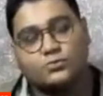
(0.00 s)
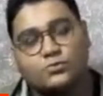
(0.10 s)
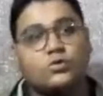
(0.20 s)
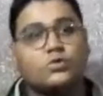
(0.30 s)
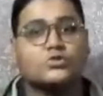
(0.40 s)

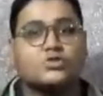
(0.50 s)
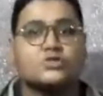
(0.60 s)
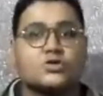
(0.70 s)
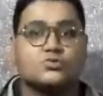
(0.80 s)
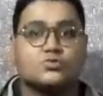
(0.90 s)
उन लोगों से
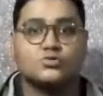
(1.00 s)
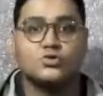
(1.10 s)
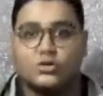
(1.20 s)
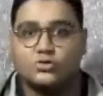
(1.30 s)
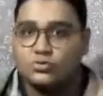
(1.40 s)
ज़रूर
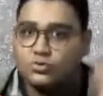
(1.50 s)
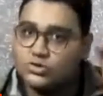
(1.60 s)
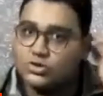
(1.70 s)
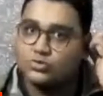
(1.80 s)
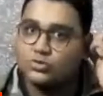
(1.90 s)
सुनिए लोगों को
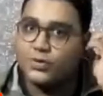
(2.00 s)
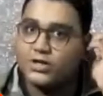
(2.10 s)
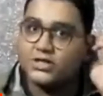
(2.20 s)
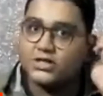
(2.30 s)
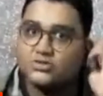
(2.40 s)
ज़रूर
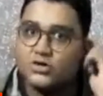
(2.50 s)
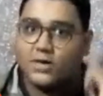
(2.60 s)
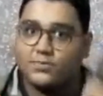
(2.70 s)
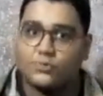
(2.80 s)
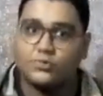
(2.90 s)
परखिए जो
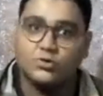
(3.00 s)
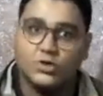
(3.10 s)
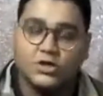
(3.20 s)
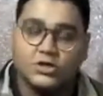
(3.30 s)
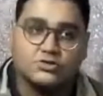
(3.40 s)
आपको
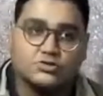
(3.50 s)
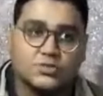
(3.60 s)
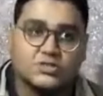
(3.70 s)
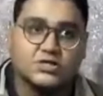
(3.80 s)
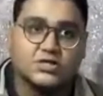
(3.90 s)
यीशु
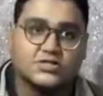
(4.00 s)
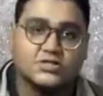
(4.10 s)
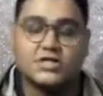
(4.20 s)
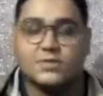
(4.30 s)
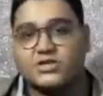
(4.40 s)
मसीह का
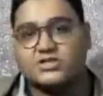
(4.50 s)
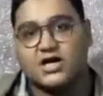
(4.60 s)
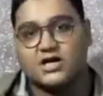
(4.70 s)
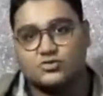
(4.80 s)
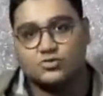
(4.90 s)
सच्चा
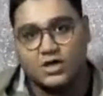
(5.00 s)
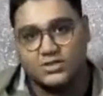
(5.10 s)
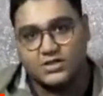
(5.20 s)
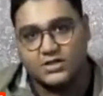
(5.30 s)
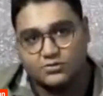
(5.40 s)
प्रचार
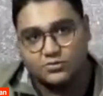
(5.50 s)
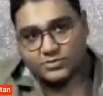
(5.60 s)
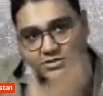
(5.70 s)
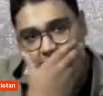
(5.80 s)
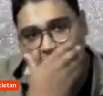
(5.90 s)
सुनाते हैं तो उनमें से